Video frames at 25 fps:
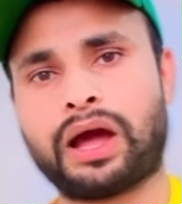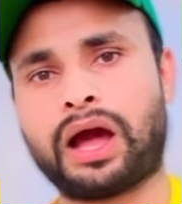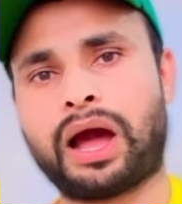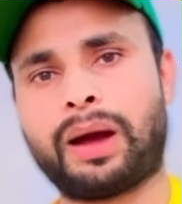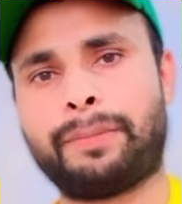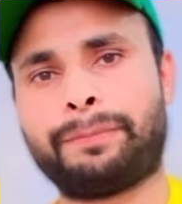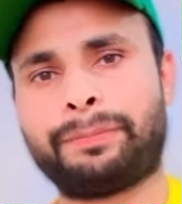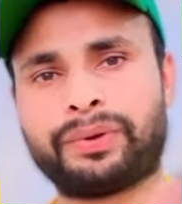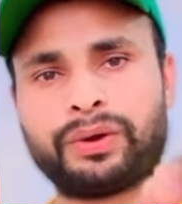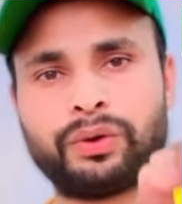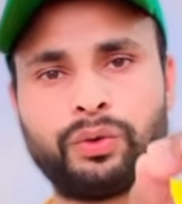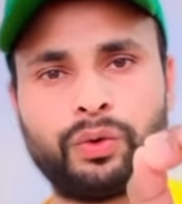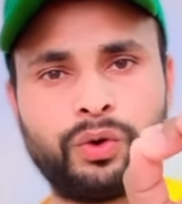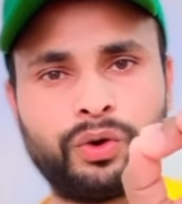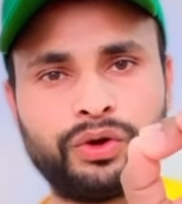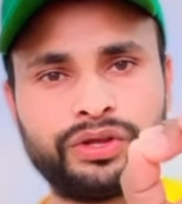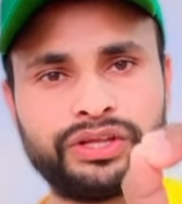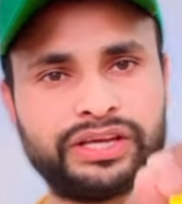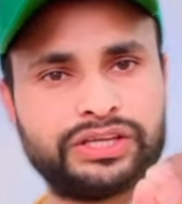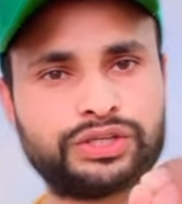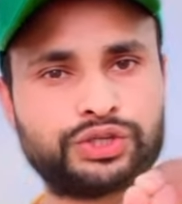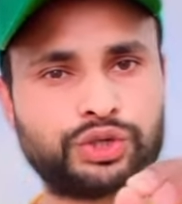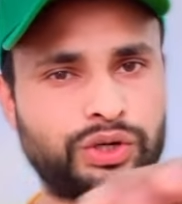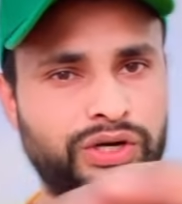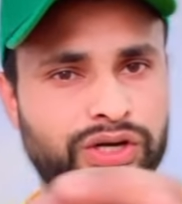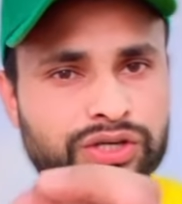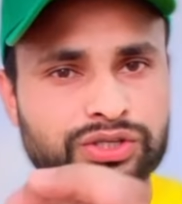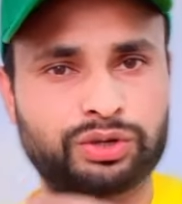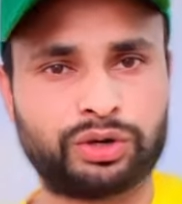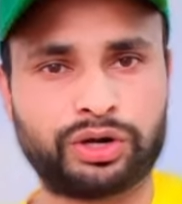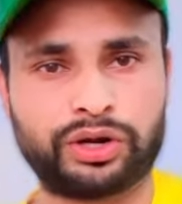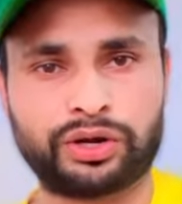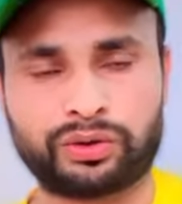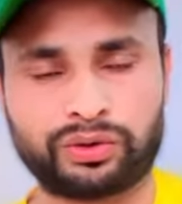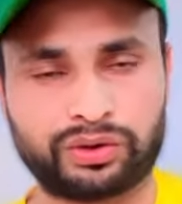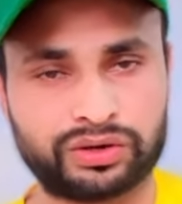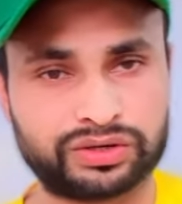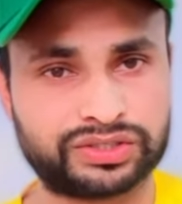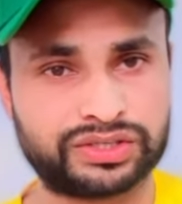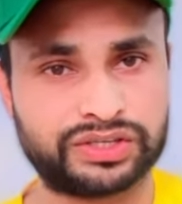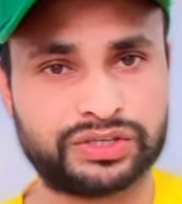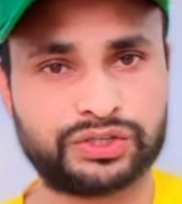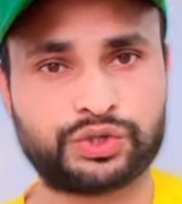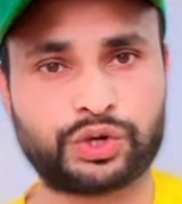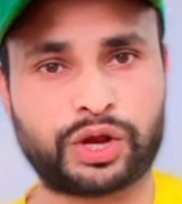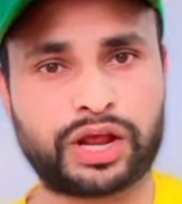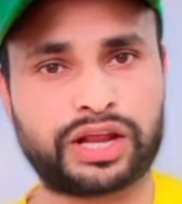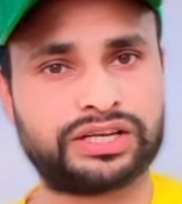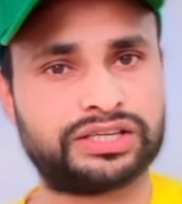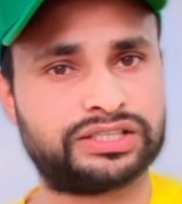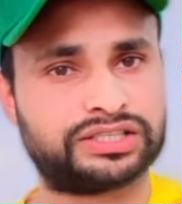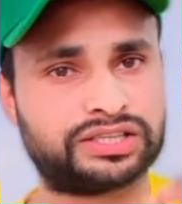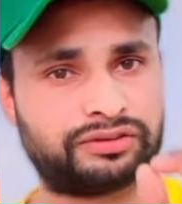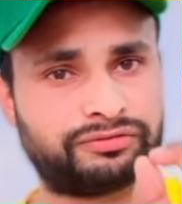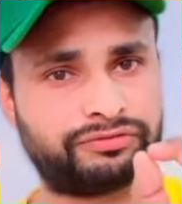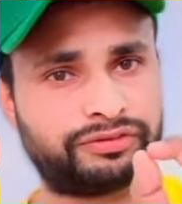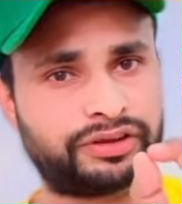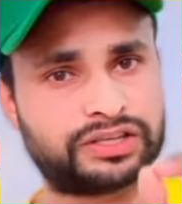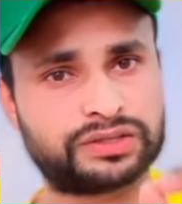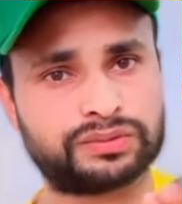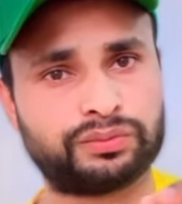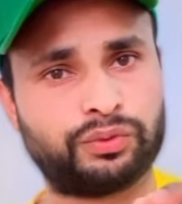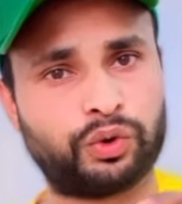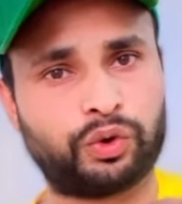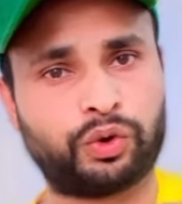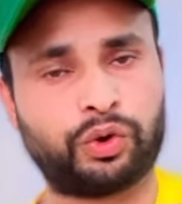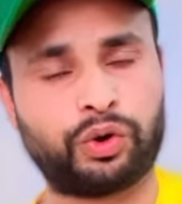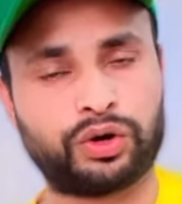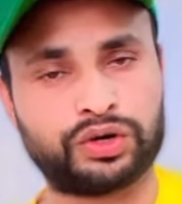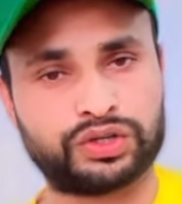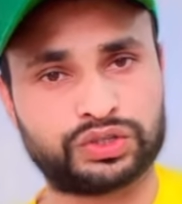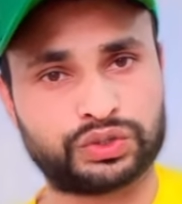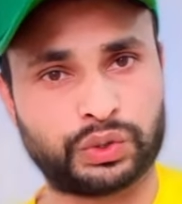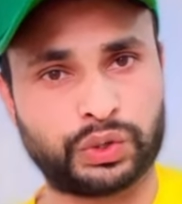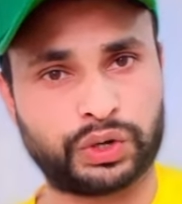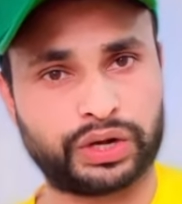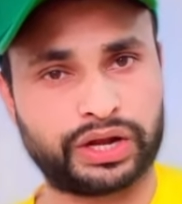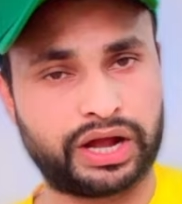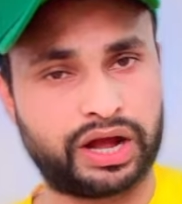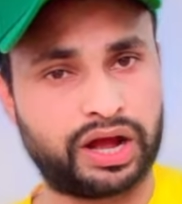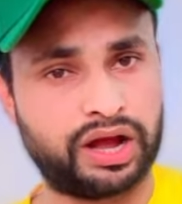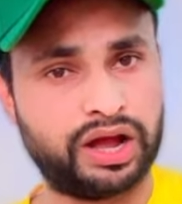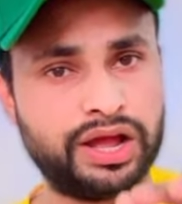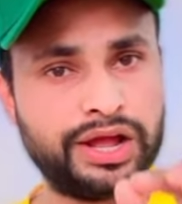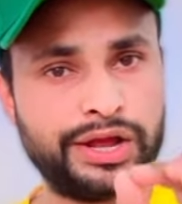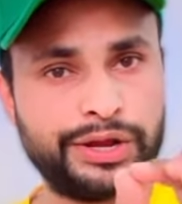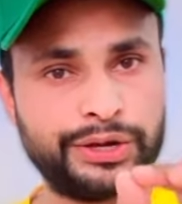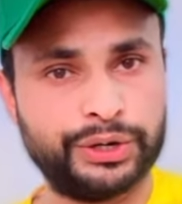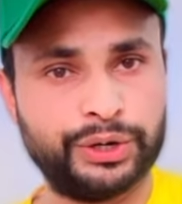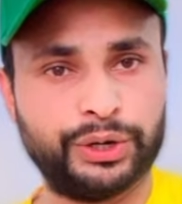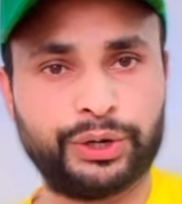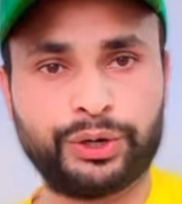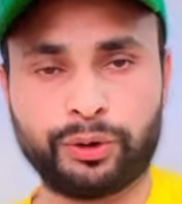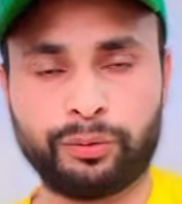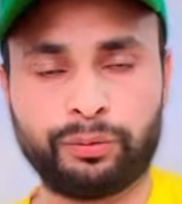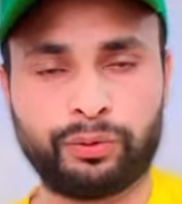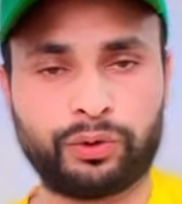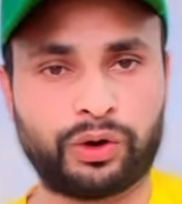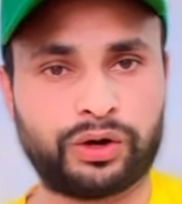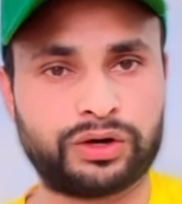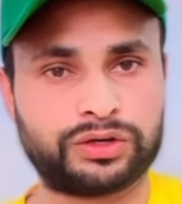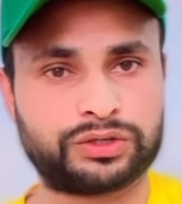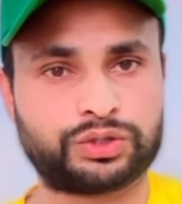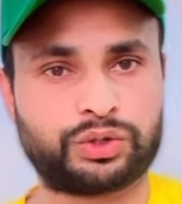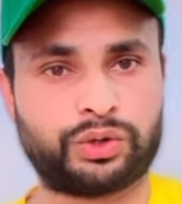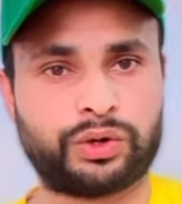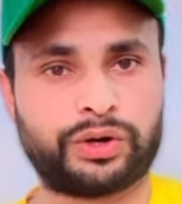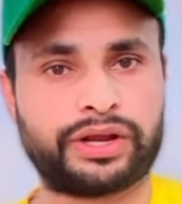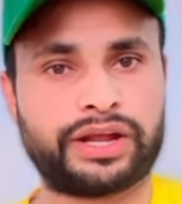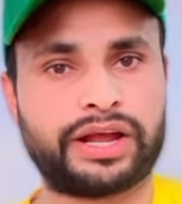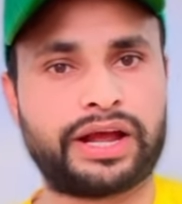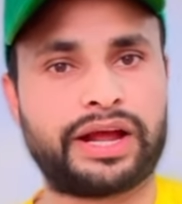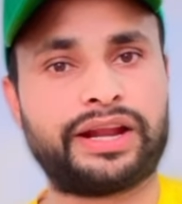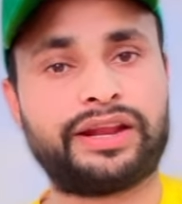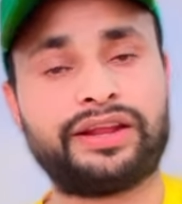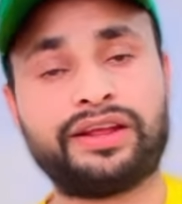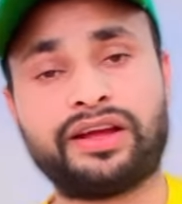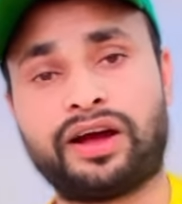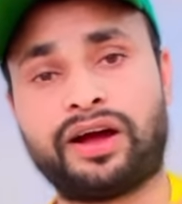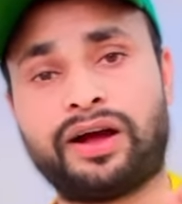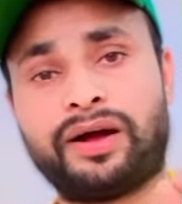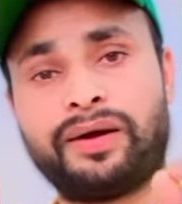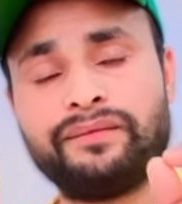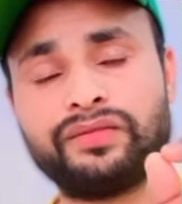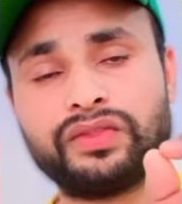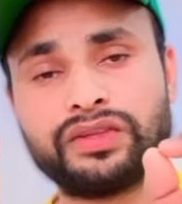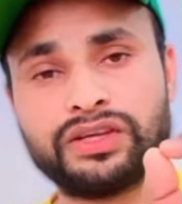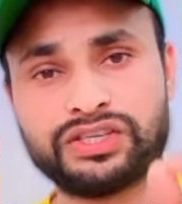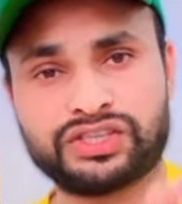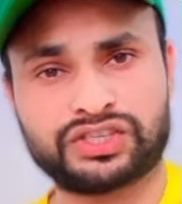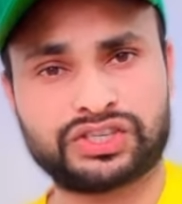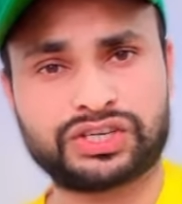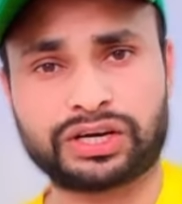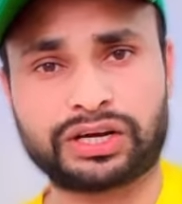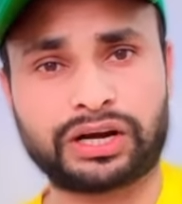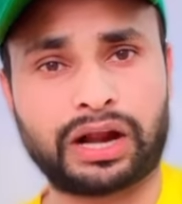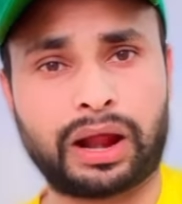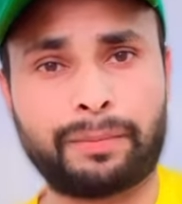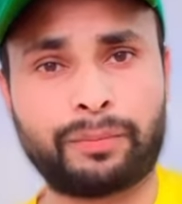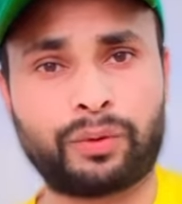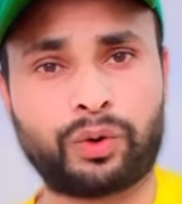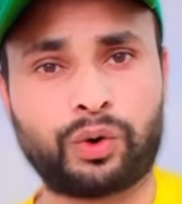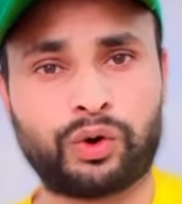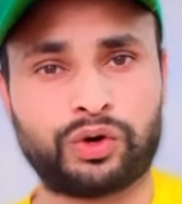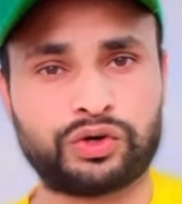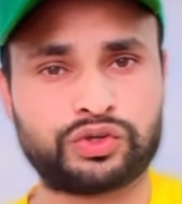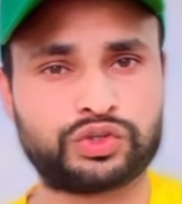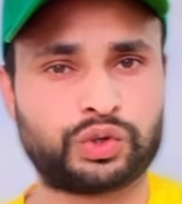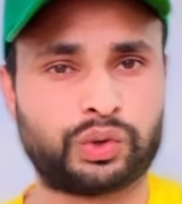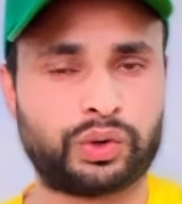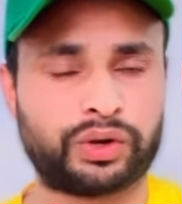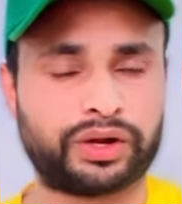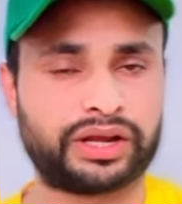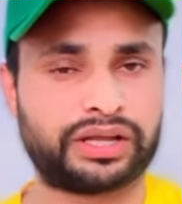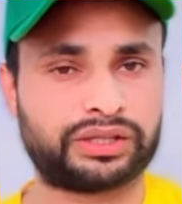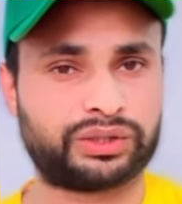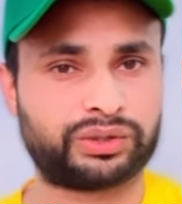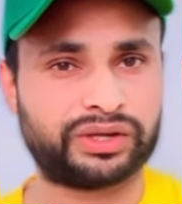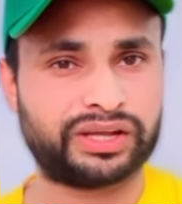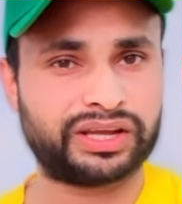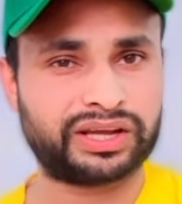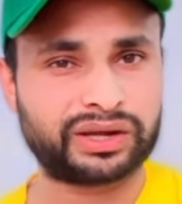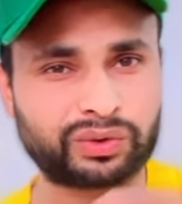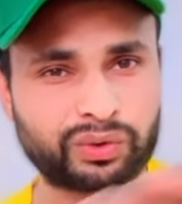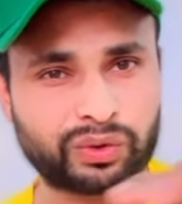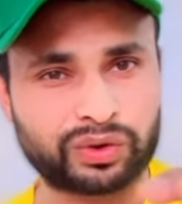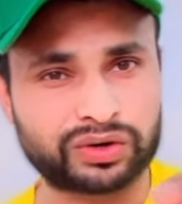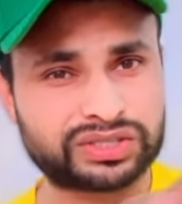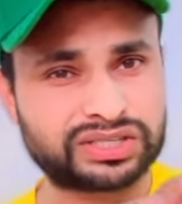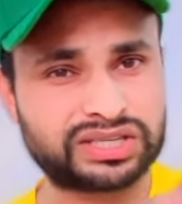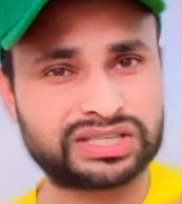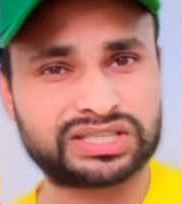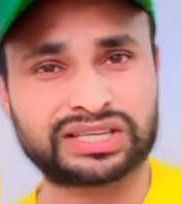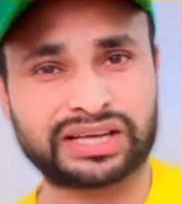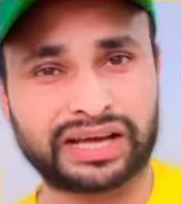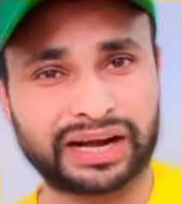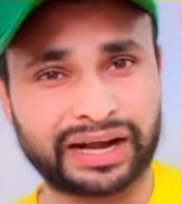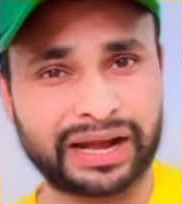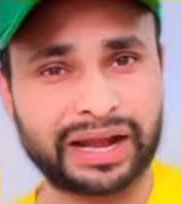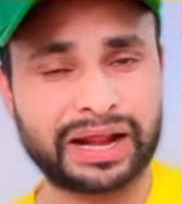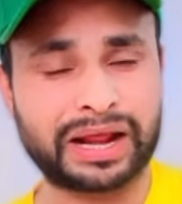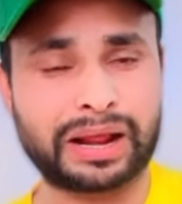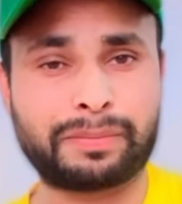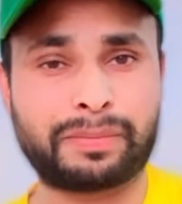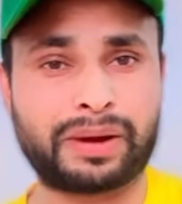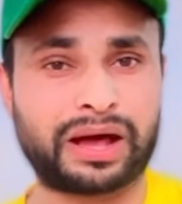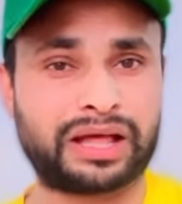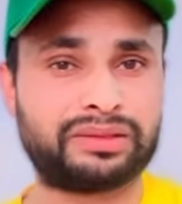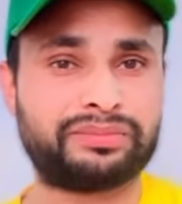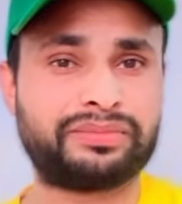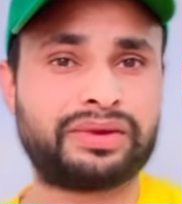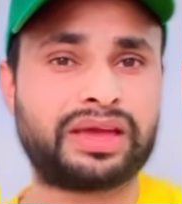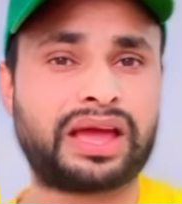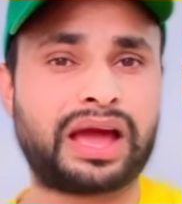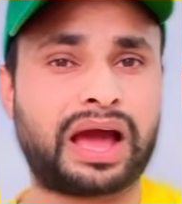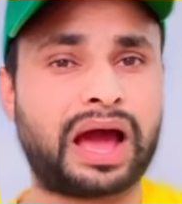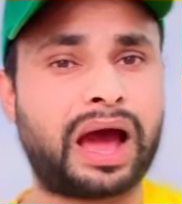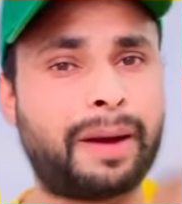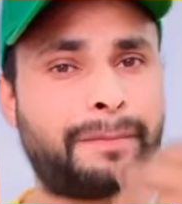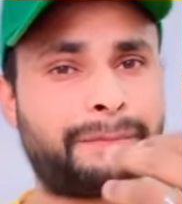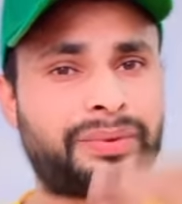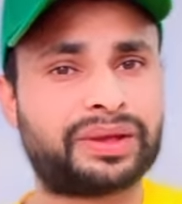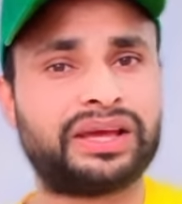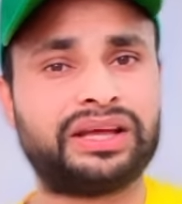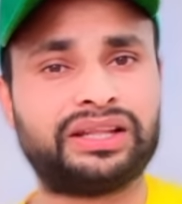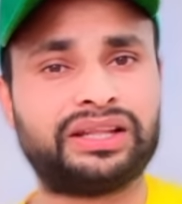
आपको ये छोटे छोटे कोर्सेज जो हैं जैसे फेसबुक कोर्स हो गया यूट्यूब कोर्स हो गया या इंस्टाग्राम कोर्स हो गया तो ये कोर्सेज करने के बाद में आपके